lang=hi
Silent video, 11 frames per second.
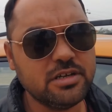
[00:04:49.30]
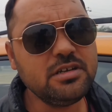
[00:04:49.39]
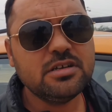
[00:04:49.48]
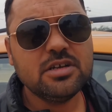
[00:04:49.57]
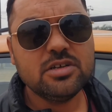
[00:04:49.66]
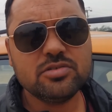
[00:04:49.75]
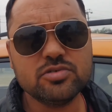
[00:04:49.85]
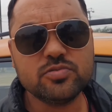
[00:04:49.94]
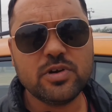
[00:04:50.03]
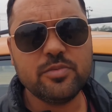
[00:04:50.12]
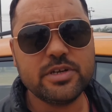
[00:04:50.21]
है हम्म। तो
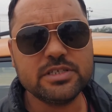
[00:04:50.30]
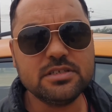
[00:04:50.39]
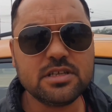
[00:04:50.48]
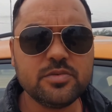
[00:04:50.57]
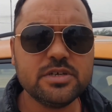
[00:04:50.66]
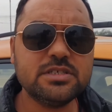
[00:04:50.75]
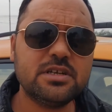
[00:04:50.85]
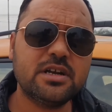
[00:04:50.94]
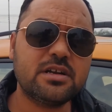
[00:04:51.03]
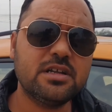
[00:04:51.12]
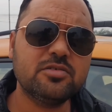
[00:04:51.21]
उस वाइब्रेशन की वजह से
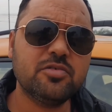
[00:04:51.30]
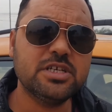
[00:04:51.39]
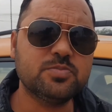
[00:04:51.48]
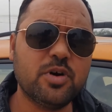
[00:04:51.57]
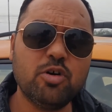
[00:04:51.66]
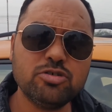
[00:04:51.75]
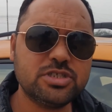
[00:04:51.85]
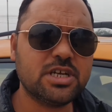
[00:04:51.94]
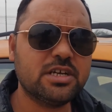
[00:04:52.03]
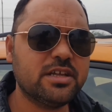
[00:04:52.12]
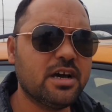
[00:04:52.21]
रैटलिंग नॉइज बहुत
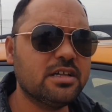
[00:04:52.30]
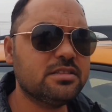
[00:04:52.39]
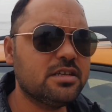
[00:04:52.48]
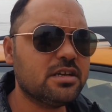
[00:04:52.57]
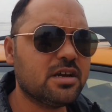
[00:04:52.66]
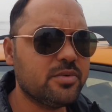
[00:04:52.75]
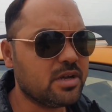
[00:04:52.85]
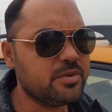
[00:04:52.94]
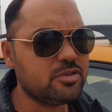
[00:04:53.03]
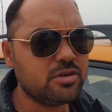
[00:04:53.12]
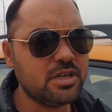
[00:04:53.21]
ज्यादा आती है कभी
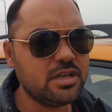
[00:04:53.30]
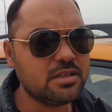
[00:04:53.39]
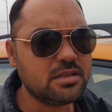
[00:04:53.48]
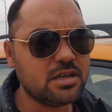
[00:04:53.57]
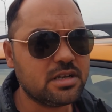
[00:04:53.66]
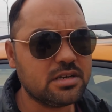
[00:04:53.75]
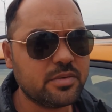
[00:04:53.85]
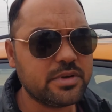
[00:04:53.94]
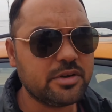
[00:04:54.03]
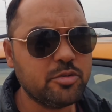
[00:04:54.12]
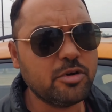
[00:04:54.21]
कभी तो नहीं आती लेकिन
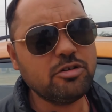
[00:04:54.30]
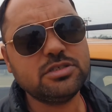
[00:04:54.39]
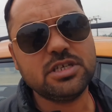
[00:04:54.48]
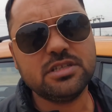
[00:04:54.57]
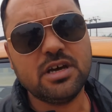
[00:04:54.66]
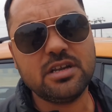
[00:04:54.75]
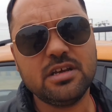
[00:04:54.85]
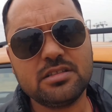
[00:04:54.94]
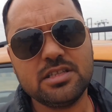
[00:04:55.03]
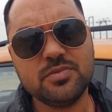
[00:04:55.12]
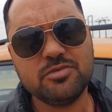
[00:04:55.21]
कभी कभी बहुत ज्यादा आने
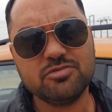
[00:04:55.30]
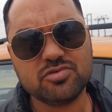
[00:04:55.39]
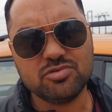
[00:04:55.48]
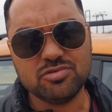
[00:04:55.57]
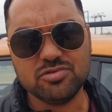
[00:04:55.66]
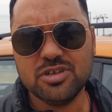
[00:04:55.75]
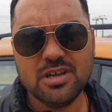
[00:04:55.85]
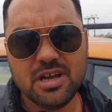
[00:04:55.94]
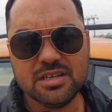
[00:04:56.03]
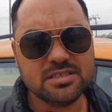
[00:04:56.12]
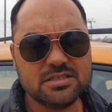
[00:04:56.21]
लगती है फिर उसको
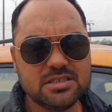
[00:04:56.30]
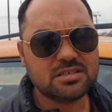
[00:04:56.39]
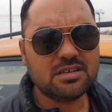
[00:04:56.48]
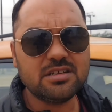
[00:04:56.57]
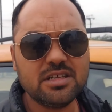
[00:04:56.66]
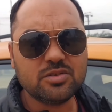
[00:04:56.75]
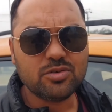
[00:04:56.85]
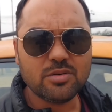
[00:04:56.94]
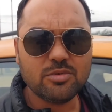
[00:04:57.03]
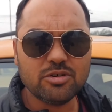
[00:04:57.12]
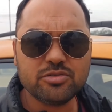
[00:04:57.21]
ऐसे सेट करिए
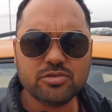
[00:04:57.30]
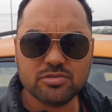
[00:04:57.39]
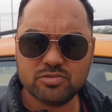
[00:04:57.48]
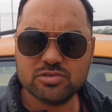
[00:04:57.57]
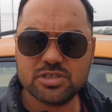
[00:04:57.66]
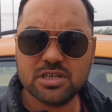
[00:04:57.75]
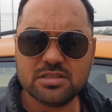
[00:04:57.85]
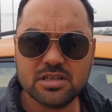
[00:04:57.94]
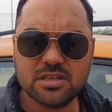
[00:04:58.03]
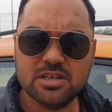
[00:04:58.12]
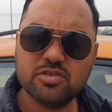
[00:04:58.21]
थोड़ा बहुत तो रुक जाती
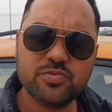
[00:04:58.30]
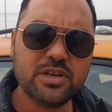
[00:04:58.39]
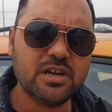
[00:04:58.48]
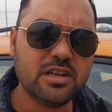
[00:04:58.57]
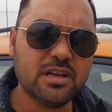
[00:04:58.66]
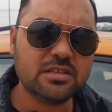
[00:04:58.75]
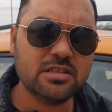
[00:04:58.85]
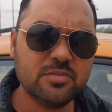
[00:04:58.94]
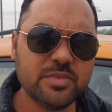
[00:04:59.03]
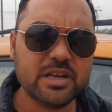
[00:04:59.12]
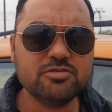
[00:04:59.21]
है नहीं तो फिर आने लगती
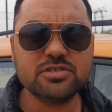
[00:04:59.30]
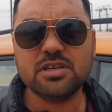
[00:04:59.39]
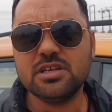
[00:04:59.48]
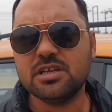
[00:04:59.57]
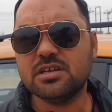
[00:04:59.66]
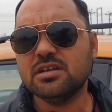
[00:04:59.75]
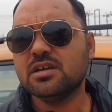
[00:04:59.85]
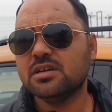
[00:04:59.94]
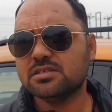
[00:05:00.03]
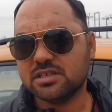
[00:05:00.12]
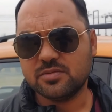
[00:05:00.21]
है मैंने उसके लिए
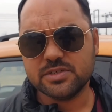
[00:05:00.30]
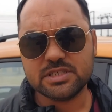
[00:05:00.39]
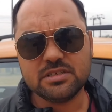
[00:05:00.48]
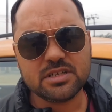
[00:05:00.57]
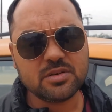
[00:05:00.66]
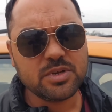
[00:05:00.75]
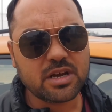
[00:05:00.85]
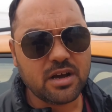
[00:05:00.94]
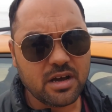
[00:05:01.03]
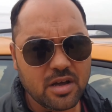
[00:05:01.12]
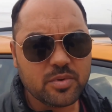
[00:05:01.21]
सर्विस सेंटर में
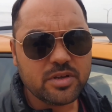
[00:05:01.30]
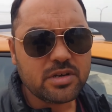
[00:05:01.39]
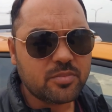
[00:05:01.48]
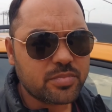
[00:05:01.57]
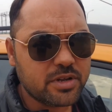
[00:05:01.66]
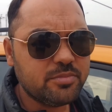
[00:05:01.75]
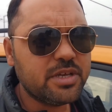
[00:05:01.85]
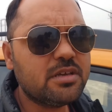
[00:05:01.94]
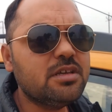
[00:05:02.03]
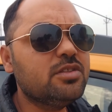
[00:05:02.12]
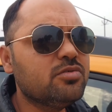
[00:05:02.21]
कहा भी कंप्लेन भी
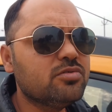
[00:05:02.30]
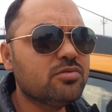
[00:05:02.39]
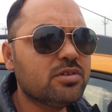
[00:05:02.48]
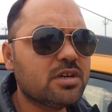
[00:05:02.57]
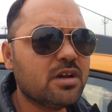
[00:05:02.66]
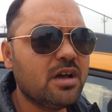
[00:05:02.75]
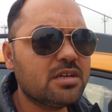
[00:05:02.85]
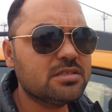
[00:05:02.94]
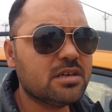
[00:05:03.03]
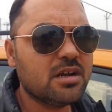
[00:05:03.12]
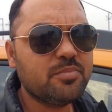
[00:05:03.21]
की तो उन्होंने कहा कि
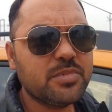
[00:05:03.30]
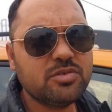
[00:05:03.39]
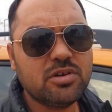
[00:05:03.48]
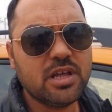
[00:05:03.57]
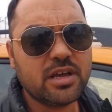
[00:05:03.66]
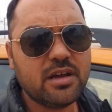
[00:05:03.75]
सर आपने जो लेग